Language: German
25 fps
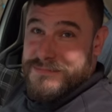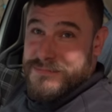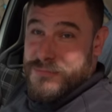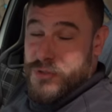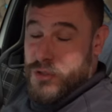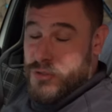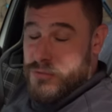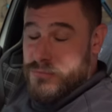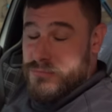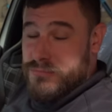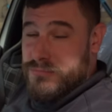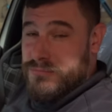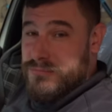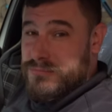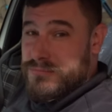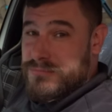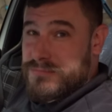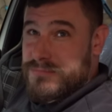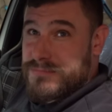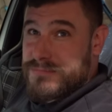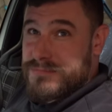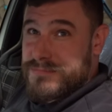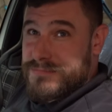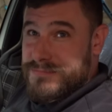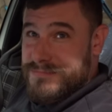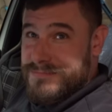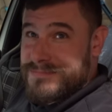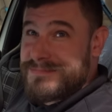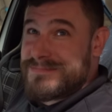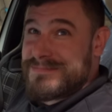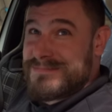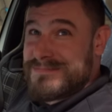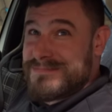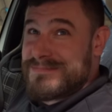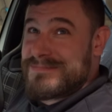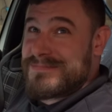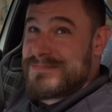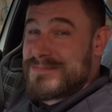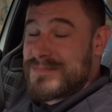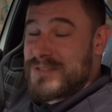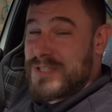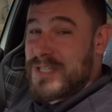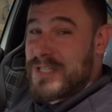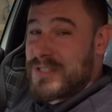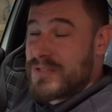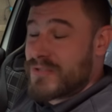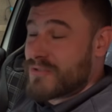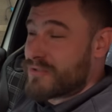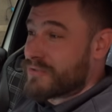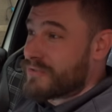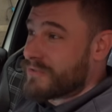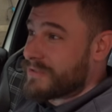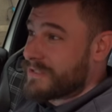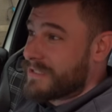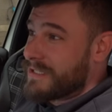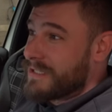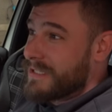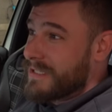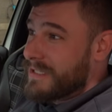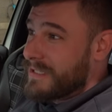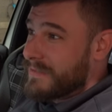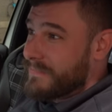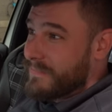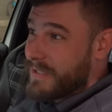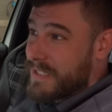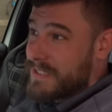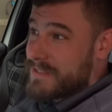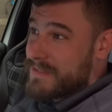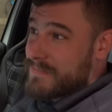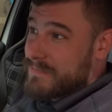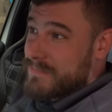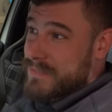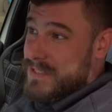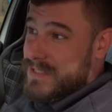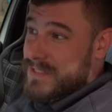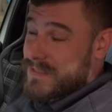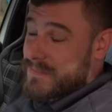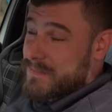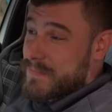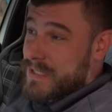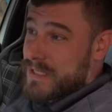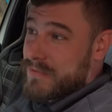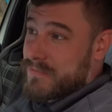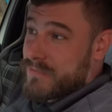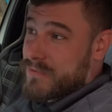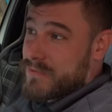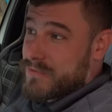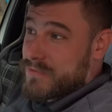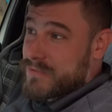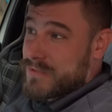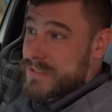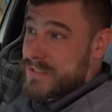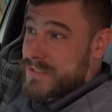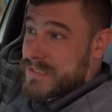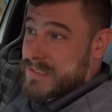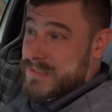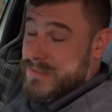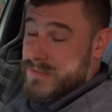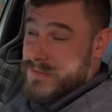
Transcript: Ja denke schon. Wenn es ein bisschen mehr wird oder,